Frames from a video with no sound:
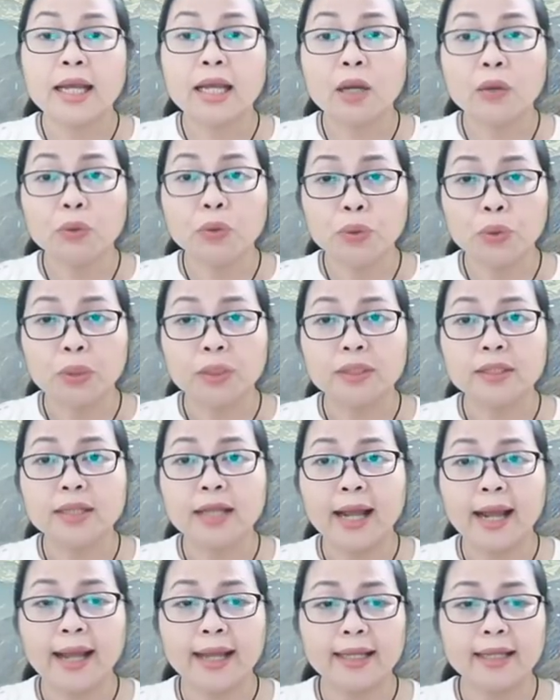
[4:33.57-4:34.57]
Câu chuyện thứ
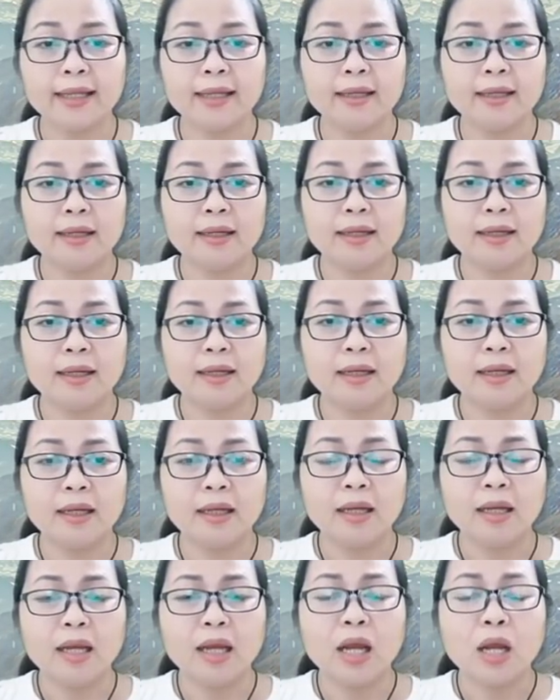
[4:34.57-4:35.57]
hai,
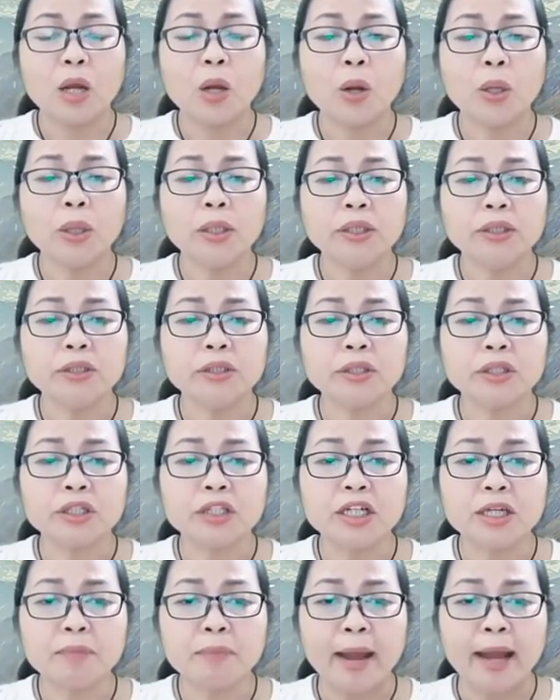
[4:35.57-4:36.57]
coi thường
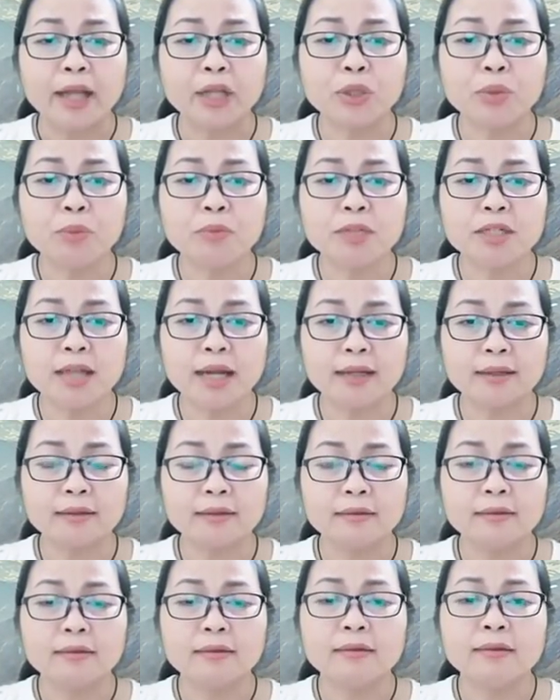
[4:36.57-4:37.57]
sinh mạng chúng sanh,
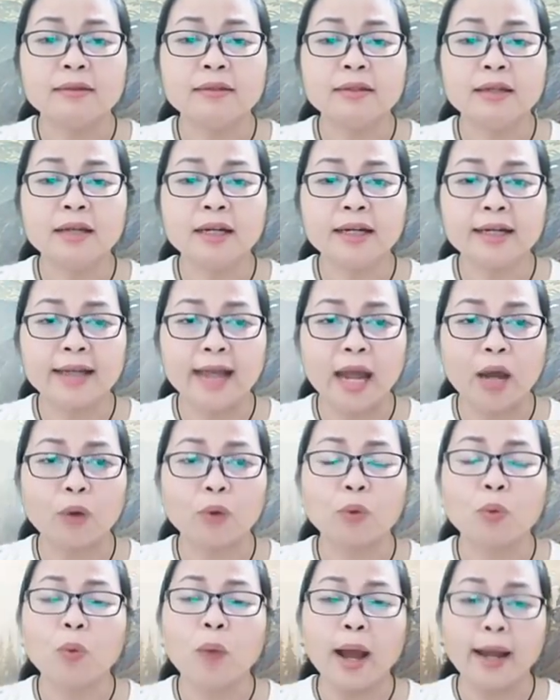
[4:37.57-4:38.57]
nhân
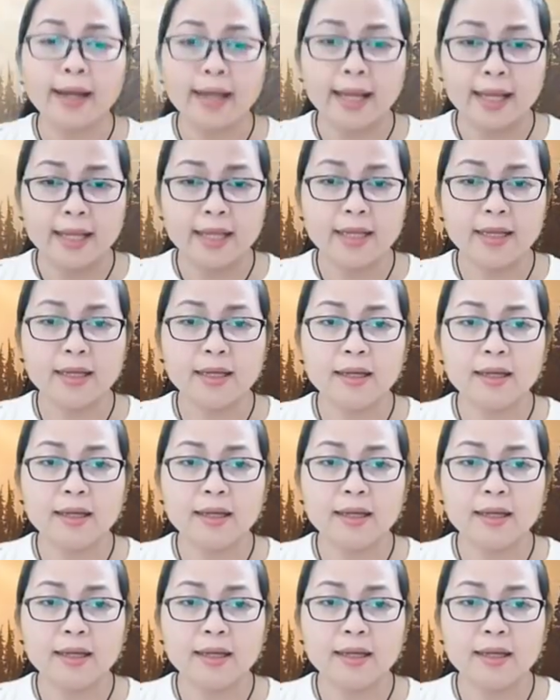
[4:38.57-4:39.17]
nào quả đấy.